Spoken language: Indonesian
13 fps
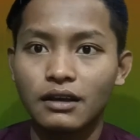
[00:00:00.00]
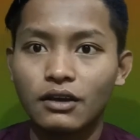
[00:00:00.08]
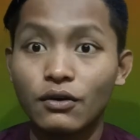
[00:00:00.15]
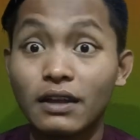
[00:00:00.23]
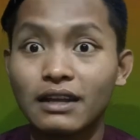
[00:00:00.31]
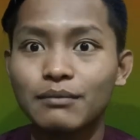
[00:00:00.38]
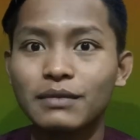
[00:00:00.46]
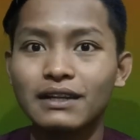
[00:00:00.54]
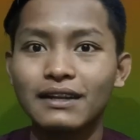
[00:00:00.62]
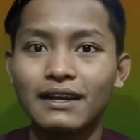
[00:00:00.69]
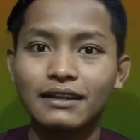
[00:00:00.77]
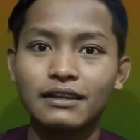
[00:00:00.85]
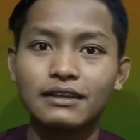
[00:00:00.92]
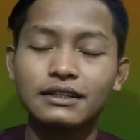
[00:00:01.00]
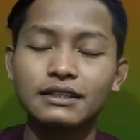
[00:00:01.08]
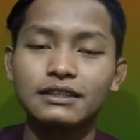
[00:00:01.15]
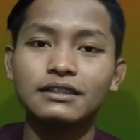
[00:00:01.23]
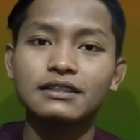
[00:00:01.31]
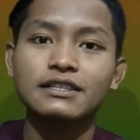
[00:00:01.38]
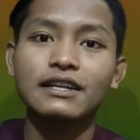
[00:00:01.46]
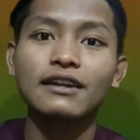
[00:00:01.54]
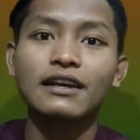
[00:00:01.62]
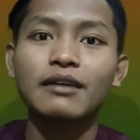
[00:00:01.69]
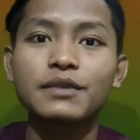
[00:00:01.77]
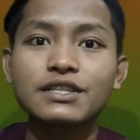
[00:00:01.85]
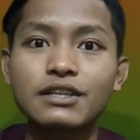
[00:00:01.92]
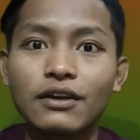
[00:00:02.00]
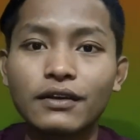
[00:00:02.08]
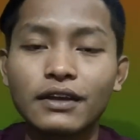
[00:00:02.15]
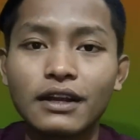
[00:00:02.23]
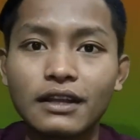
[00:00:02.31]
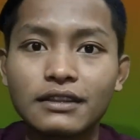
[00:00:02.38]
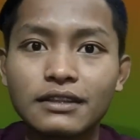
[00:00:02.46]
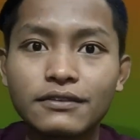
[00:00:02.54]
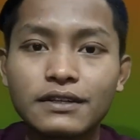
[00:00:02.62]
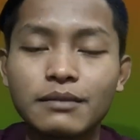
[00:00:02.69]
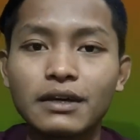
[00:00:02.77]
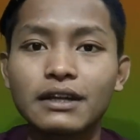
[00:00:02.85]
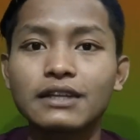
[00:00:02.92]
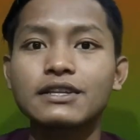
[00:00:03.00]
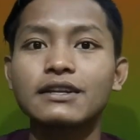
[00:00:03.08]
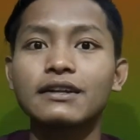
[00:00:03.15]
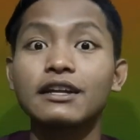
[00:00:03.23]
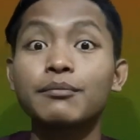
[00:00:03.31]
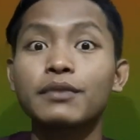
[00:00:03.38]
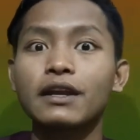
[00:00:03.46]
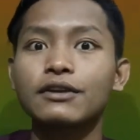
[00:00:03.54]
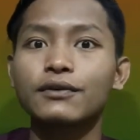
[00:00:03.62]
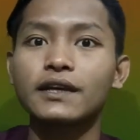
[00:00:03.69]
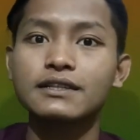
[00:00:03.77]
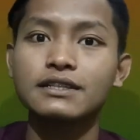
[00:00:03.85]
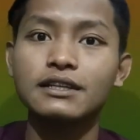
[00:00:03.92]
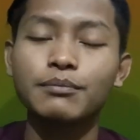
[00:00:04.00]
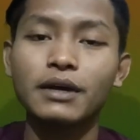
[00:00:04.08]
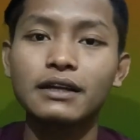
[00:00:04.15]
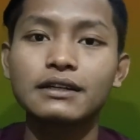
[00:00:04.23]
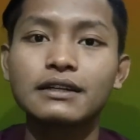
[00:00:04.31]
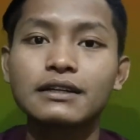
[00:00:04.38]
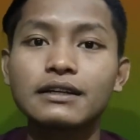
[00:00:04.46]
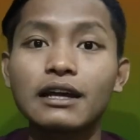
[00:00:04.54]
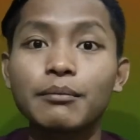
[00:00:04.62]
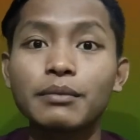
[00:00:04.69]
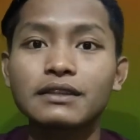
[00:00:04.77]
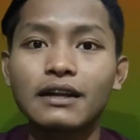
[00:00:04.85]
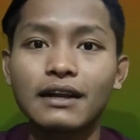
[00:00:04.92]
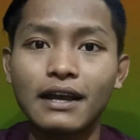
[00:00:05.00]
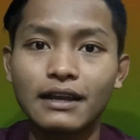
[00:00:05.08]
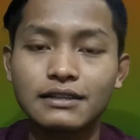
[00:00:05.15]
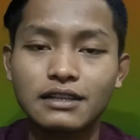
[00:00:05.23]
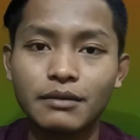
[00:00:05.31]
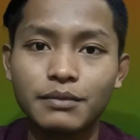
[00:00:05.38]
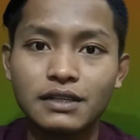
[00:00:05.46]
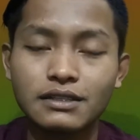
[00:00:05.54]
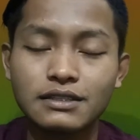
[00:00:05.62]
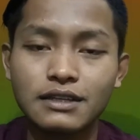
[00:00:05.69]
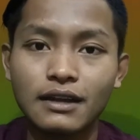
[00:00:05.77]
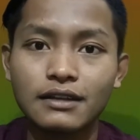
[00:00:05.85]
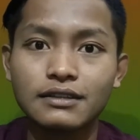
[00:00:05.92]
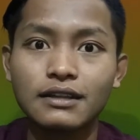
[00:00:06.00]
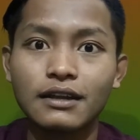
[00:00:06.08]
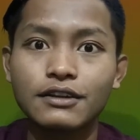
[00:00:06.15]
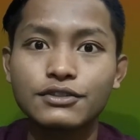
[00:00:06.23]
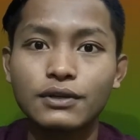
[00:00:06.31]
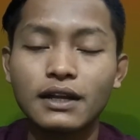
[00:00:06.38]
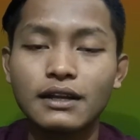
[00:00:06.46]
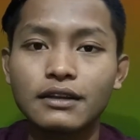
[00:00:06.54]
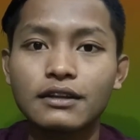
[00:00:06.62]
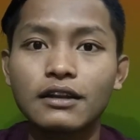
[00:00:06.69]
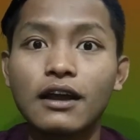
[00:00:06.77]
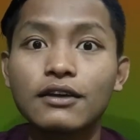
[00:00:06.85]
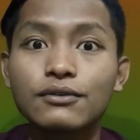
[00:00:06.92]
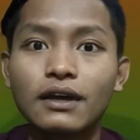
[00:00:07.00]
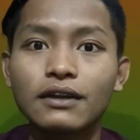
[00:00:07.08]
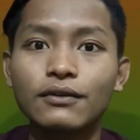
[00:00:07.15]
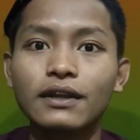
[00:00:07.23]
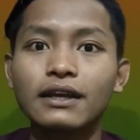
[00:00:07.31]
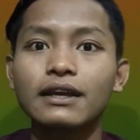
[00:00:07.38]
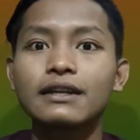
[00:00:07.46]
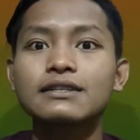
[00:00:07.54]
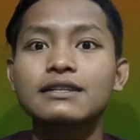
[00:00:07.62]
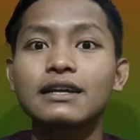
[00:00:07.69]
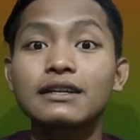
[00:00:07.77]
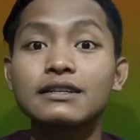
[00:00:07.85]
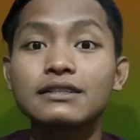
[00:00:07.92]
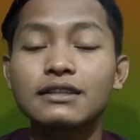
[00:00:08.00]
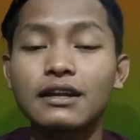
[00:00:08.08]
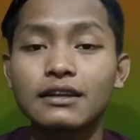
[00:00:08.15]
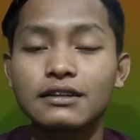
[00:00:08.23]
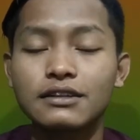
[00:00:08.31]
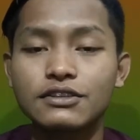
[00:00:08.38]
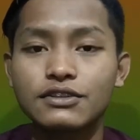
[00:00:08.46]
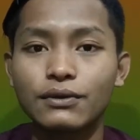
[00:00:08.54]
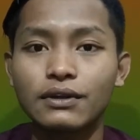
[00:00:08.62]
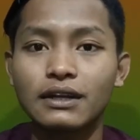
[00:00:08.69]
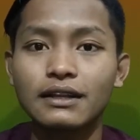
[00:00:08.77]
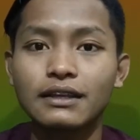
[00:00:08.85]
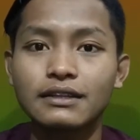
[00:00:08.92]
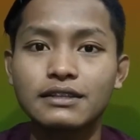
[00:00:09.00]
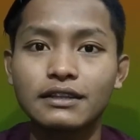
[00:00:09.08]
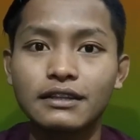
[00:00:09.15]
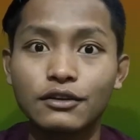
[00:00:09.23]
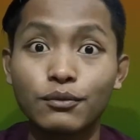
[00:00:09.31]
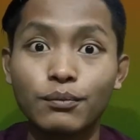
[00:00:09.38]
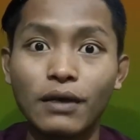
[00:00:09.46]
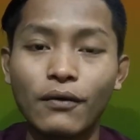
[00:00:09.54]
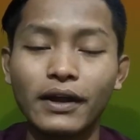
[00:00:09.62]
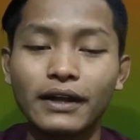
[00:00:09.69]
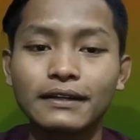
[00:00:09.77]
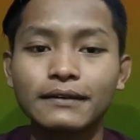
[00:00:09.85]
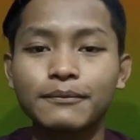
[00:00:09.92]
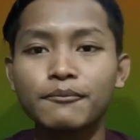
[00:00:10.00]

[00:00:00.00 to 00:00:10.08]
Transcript: Oke, kembali lagi ke channel kami Silau Kreatif di mana channel ini beredukasi pada peternakan sapi secara tradisional yang dilakukan oleh gadis-gadis tradisional yang cantik rupawan.